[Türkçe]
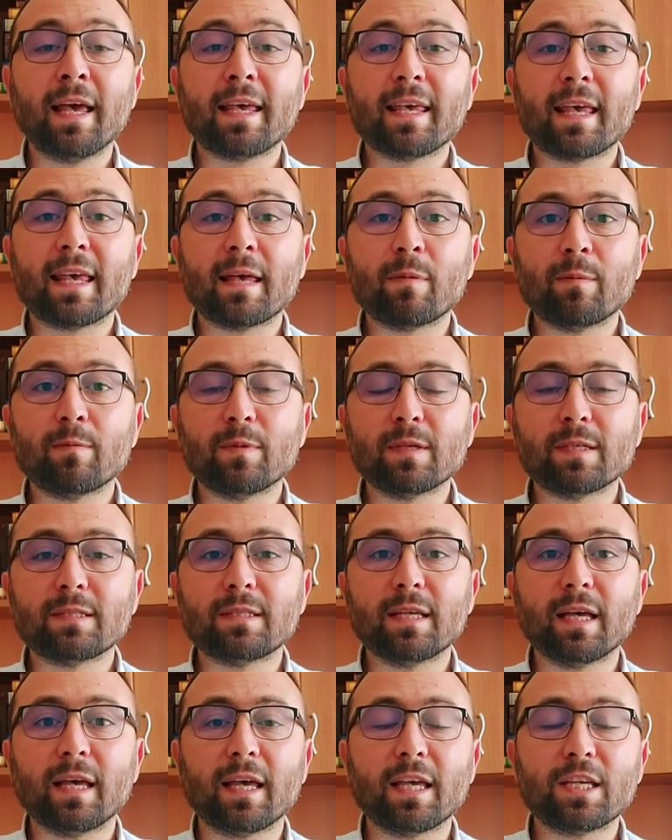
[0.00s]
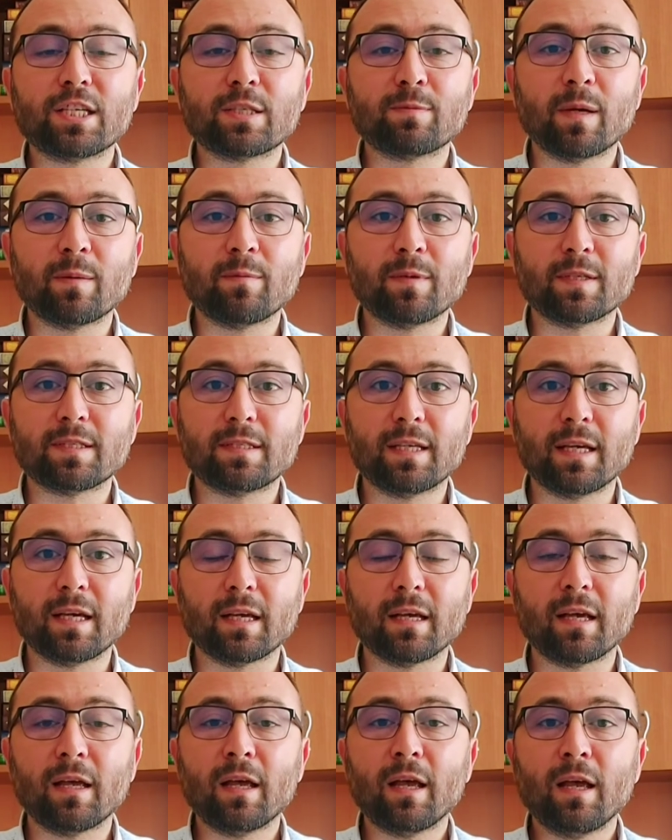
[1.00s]
yememizde,
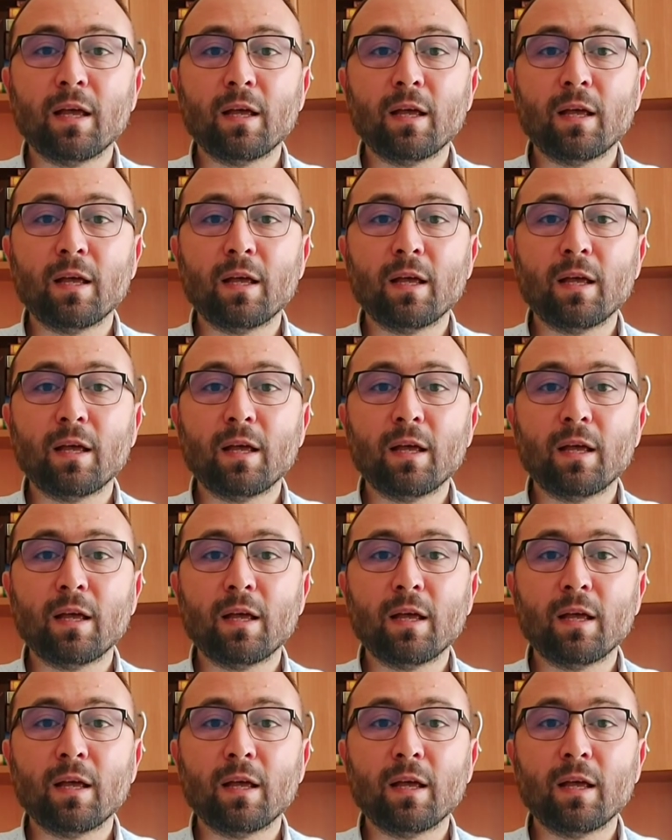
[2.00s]
içmemizde,